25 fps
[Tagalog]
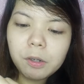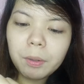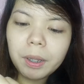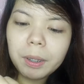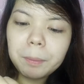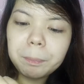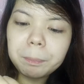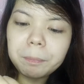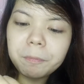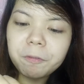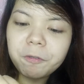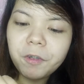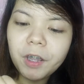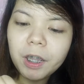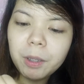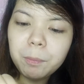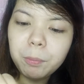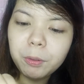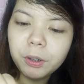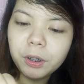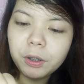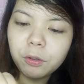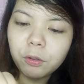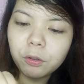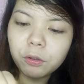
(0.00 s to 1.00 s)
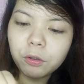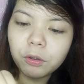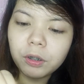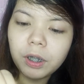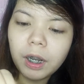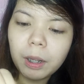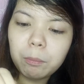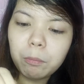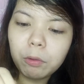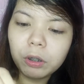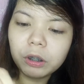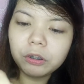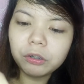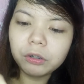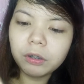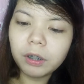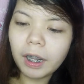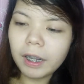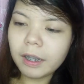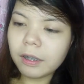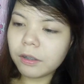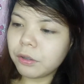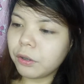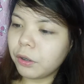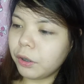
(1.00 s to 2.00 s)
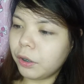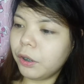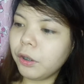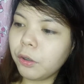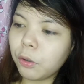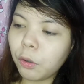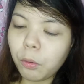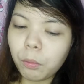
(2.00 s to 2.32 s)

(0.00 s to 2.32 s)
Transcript: anyway, favorite ko to na moisturizer.